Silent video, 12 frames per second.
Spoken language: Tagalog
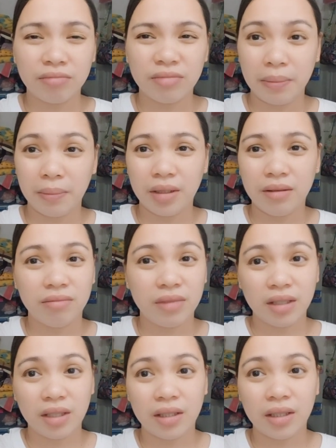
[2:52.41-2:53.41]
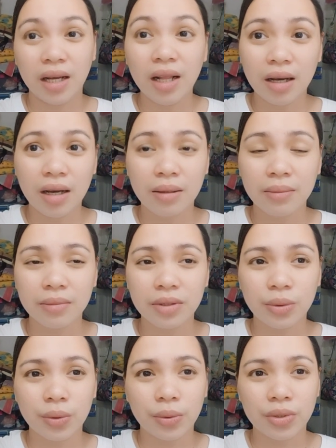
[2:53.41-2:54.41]
Diba? Hindi natin alam.
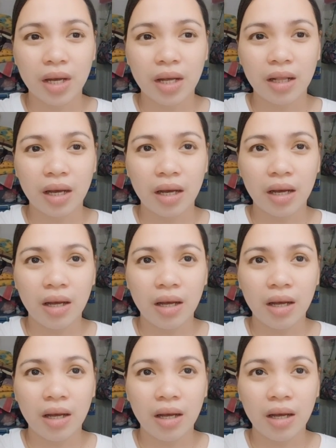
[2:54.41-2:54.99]
So, sana